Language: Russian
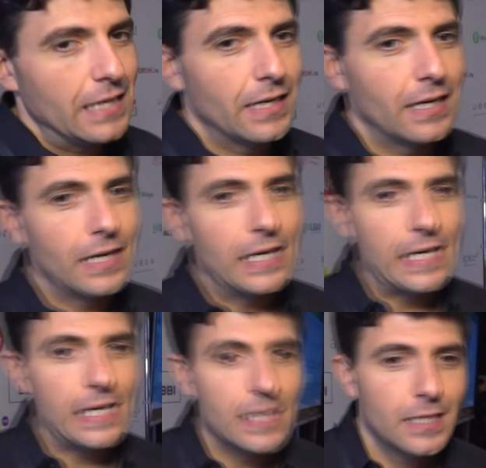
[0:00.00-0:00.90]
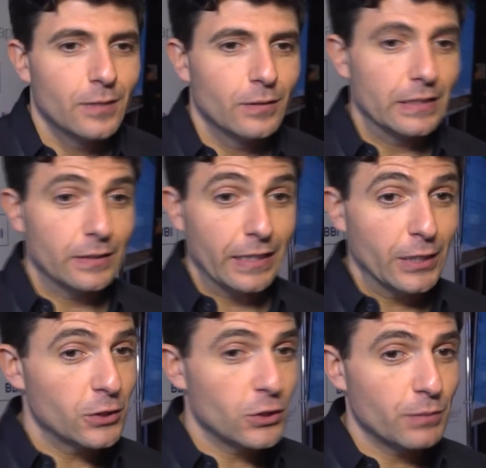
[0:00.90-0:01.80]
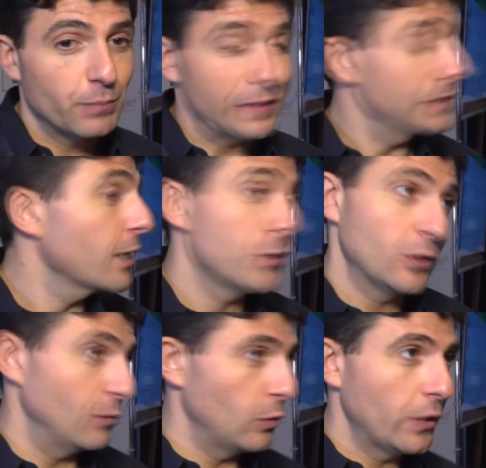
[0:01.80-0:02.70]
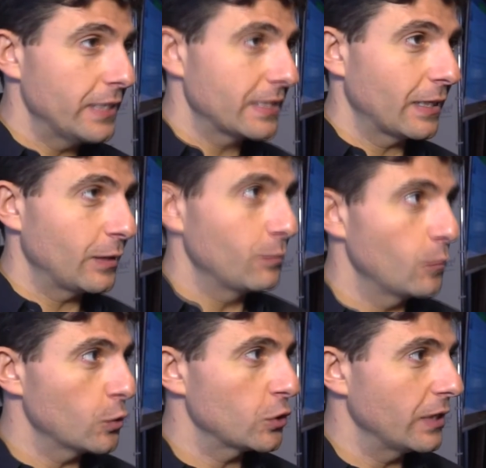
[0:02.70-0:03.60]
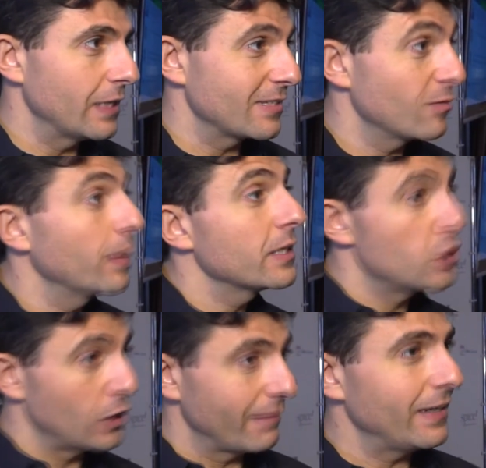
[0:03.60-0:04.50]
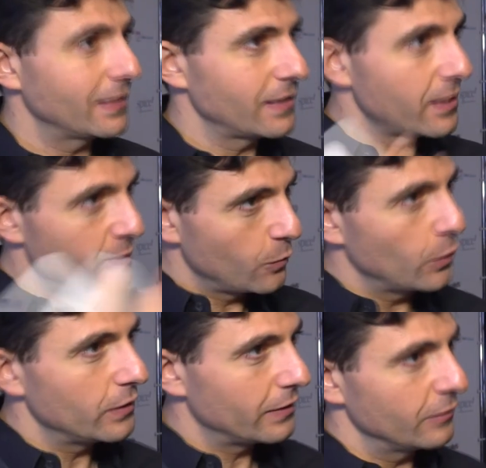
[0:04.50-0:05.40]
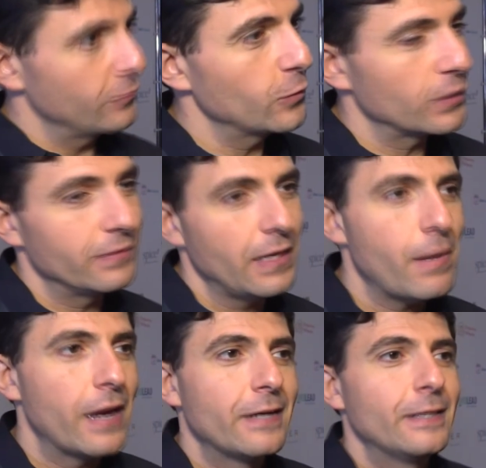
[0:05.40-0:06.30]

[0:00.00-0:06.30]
А, это, конечно же, потрясающе наблюдать, как можно освободить человека, создать ему этот комфорт и время.